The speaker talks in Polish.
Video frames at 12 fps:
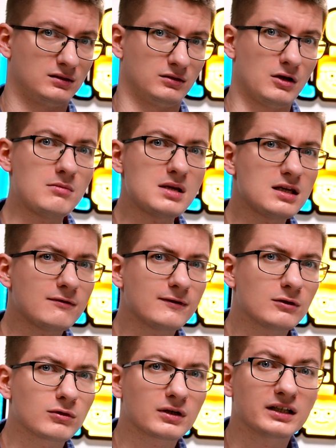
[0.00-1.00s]
No i
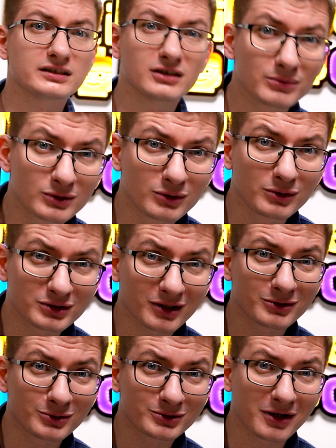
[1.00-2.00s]
minifigurki są
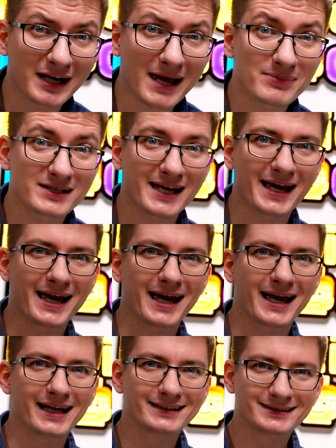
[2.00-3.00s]
dużo, dużo lepsze.